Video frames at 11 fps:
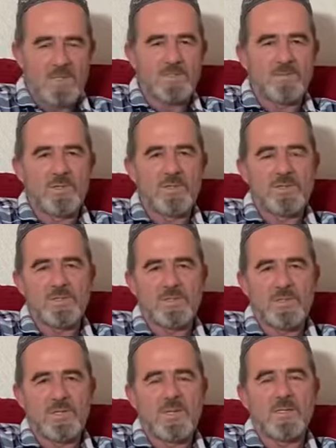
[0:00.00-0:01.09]
сегодняшний
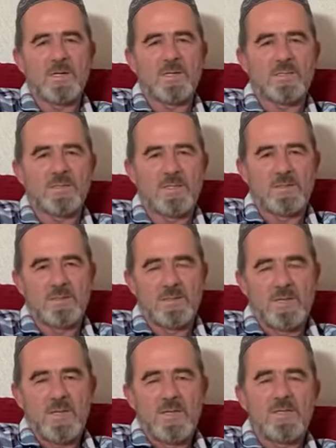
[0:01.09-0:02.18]
день они хотят
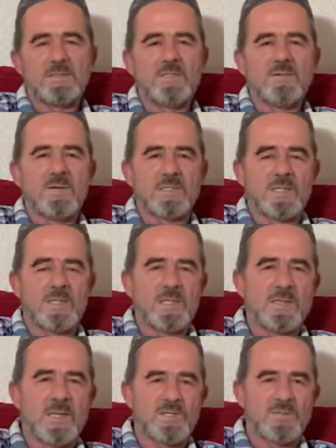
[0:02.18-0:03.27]
издеваться над
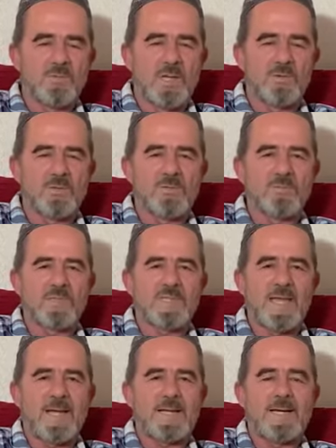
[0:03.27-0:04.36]
нашим народом
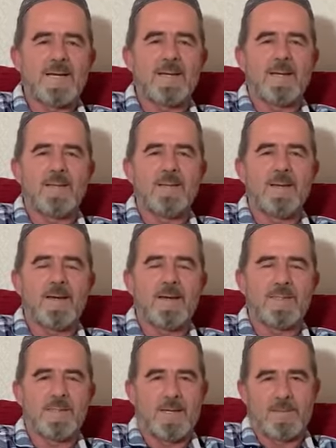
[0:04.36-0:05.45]
так, как они
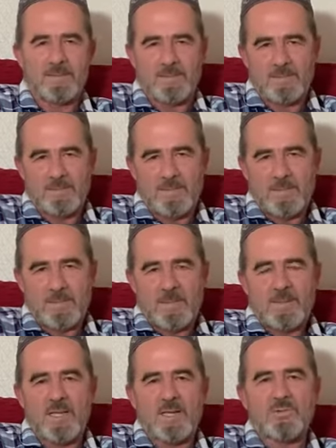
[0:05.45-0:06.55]
хотят,
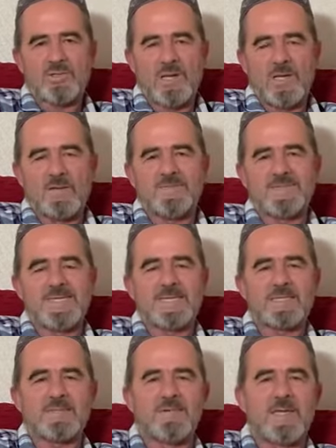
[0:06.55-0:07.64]
нарушая все
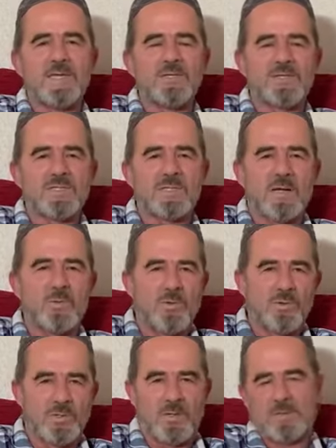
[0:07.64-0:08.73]
свои же
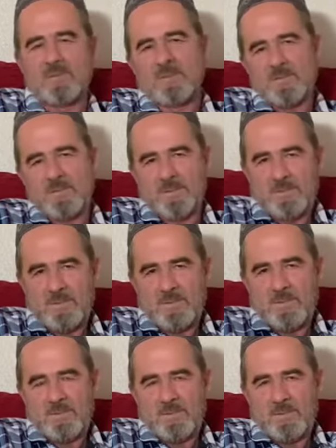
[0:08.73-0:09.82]
законы
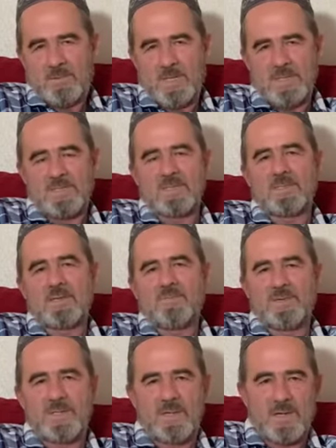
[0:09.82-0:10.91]
Российской
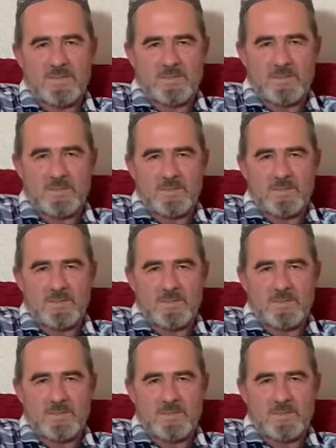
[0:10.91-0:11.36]
Федерации.